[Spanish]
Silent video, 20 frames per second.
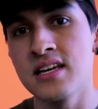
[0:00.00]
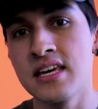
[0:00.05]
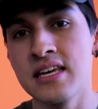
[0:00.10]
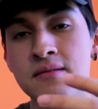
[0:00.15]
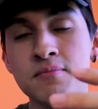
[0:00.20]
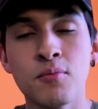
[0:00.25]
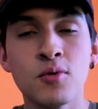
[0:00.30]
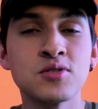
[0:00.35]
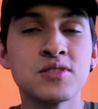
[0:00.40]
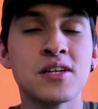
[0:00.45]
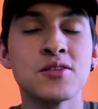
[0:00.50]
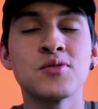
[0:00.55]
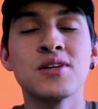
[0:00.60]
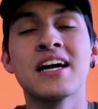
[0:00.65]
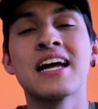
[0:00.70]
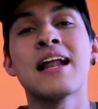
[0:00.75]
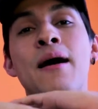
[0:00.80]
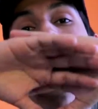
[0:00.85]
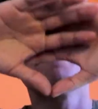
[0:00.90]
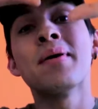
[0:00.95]
Es ahí vos tenés
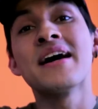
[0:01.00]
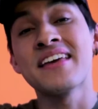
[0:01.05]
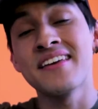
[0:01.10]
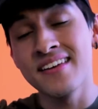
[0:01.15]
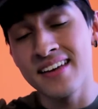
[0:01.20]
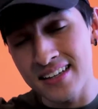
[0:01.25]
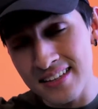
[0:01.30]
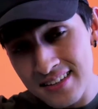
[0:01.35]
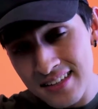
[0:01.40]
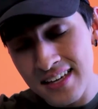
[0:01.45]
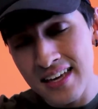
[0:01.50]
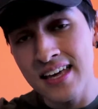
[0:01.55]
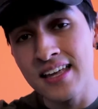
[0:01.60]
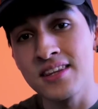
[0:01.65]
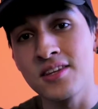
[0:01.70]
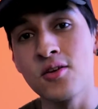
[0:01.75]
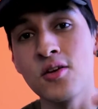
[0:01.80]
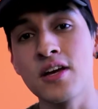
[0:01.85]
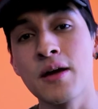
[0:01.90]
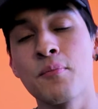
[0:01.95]
una gran variedad
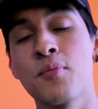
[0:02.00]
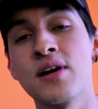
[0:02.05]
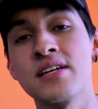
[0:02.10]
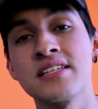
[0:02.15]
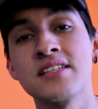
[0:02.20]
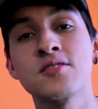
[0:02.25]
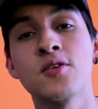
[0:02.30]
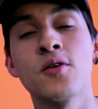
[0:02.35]
de lo que puedas